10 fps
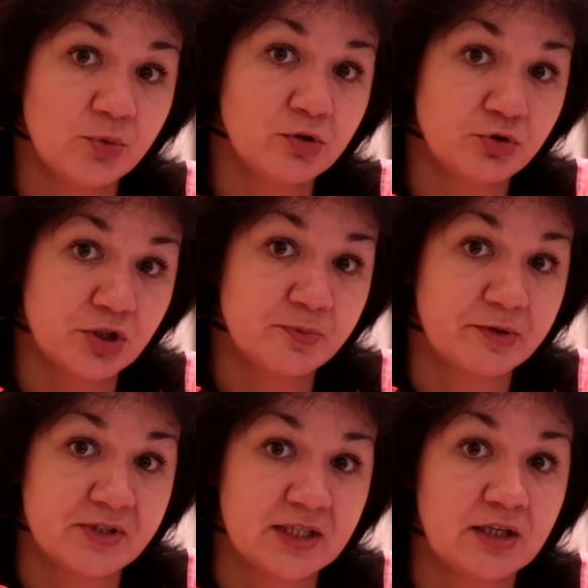получить
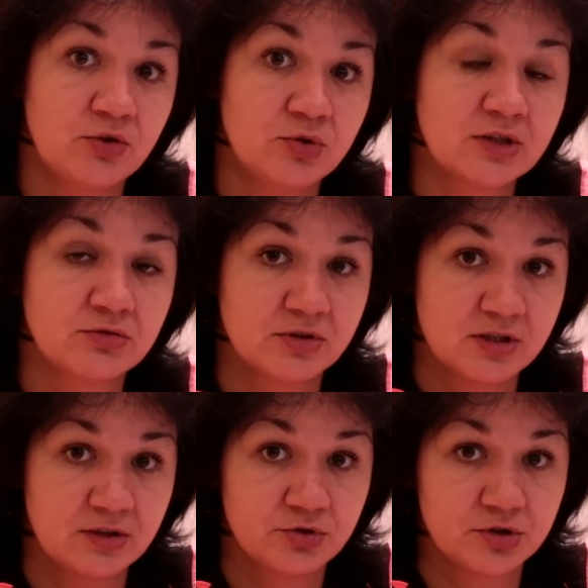профессиональную карту на
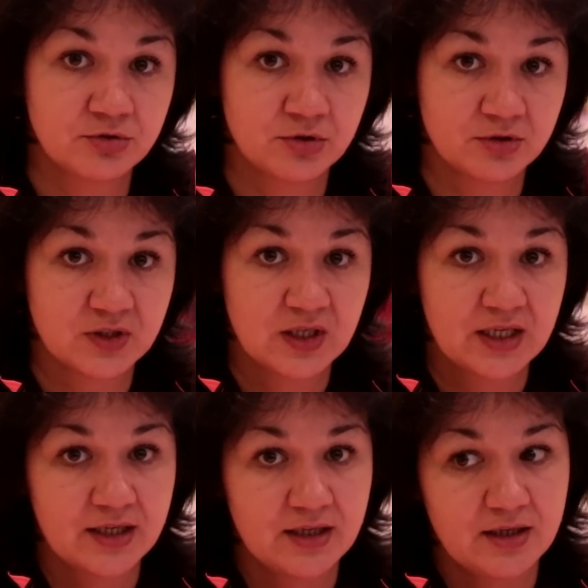следующий год.
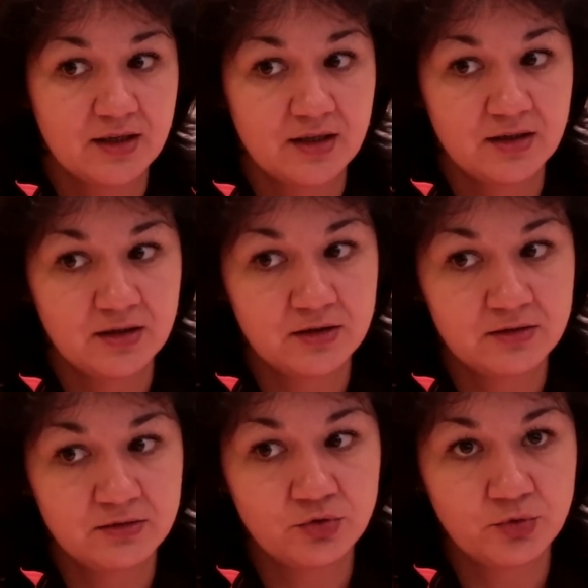
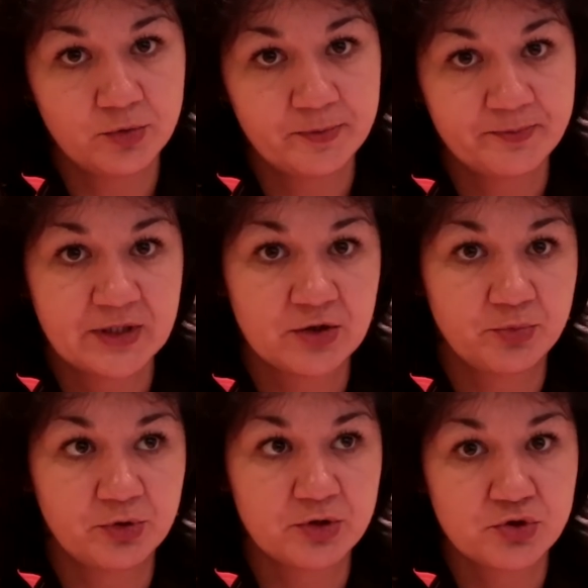Э, Но ну, э,
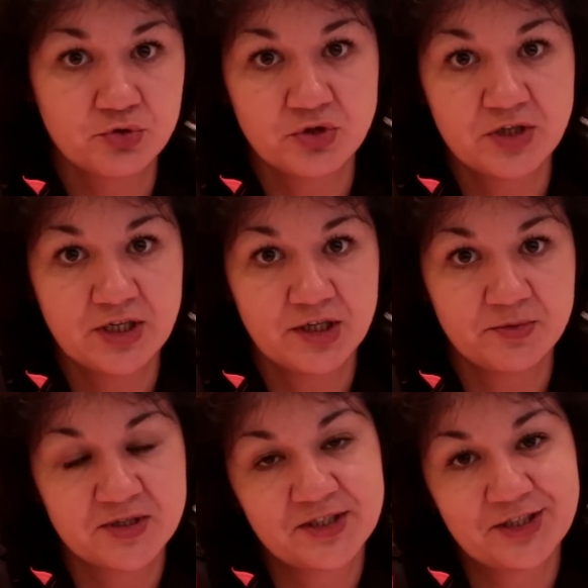по
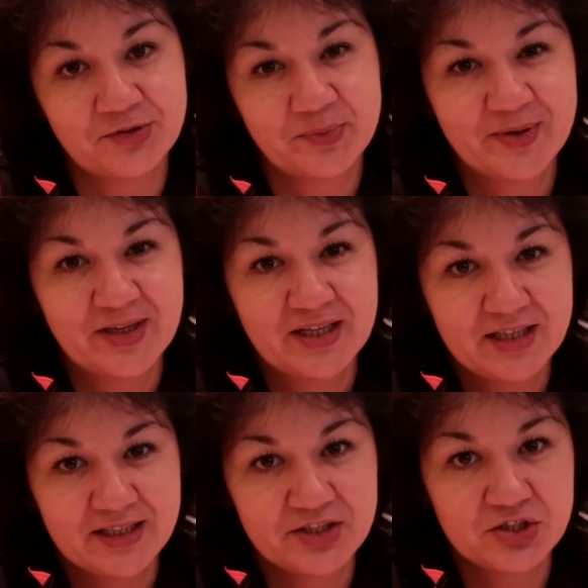рассуждениям здравым
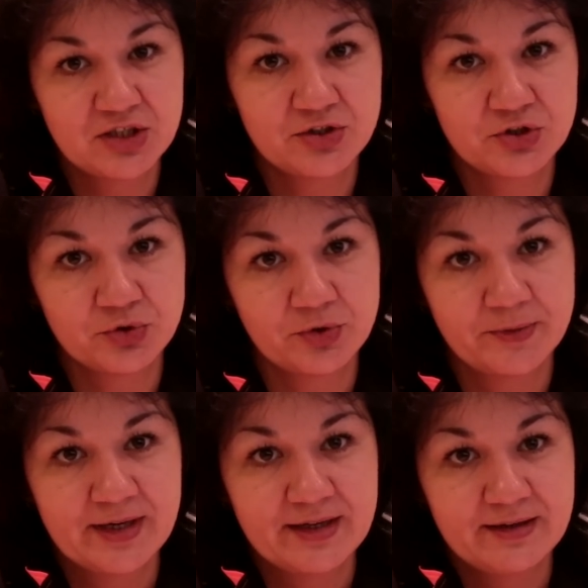решили, что
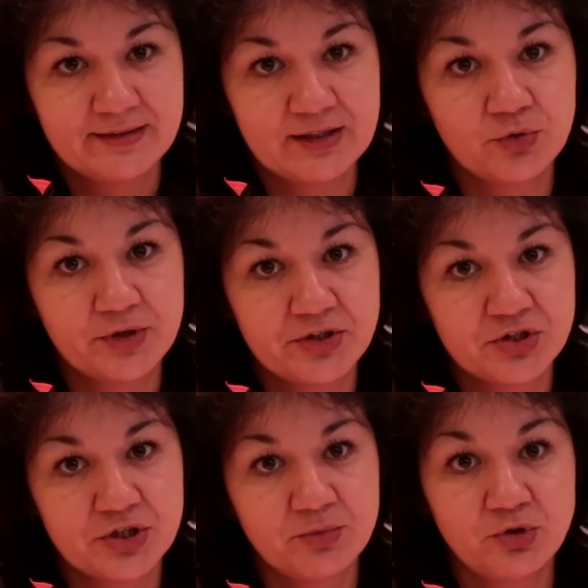такое
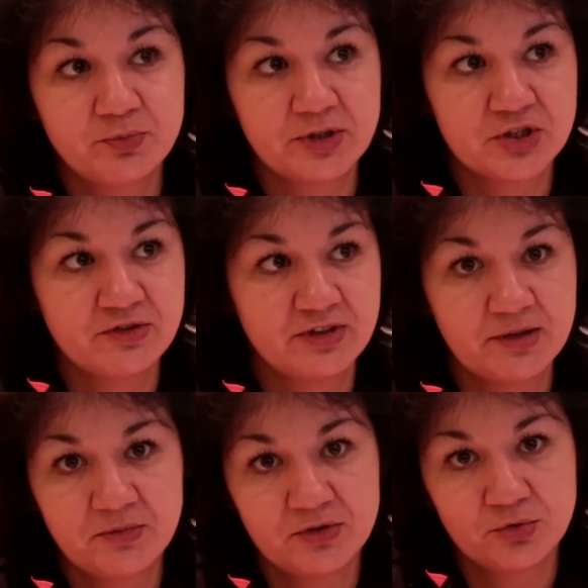решение будет
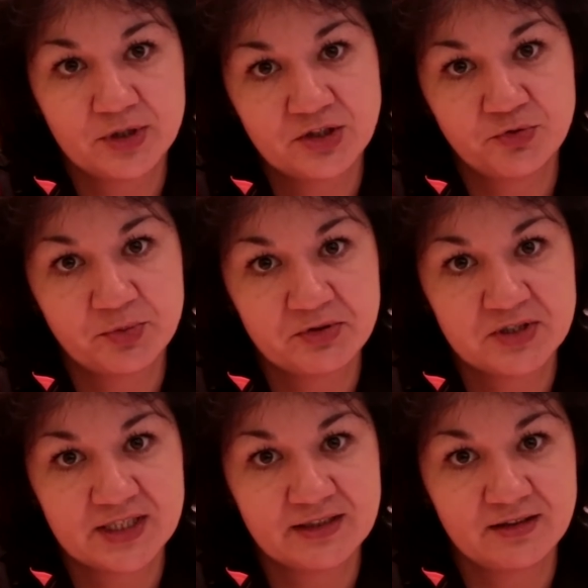преждевременно уходить в
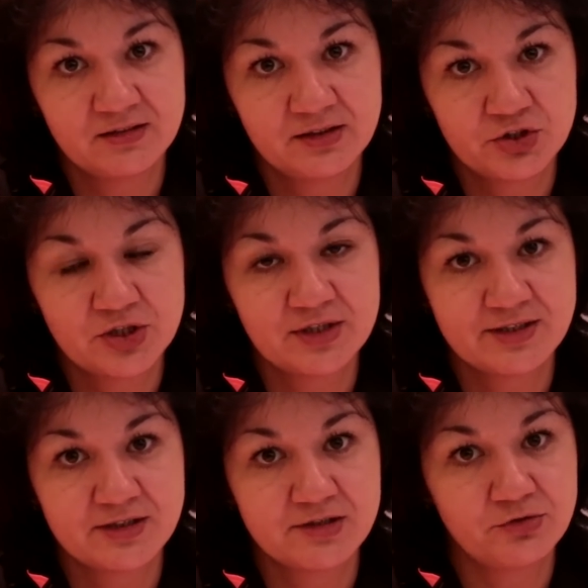профессионалы. Решили
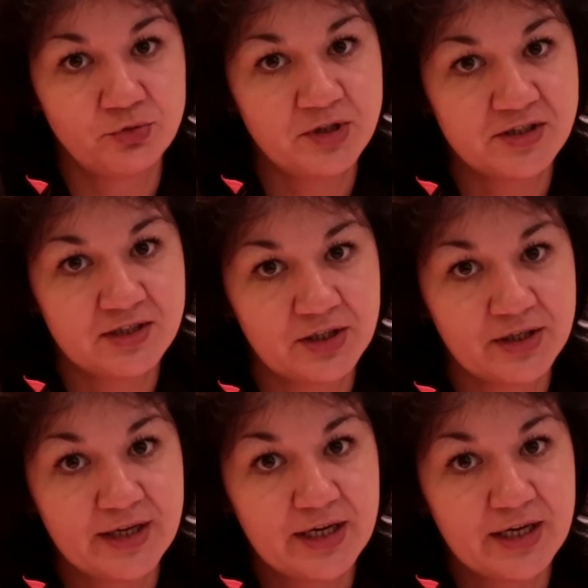остаться в любителях,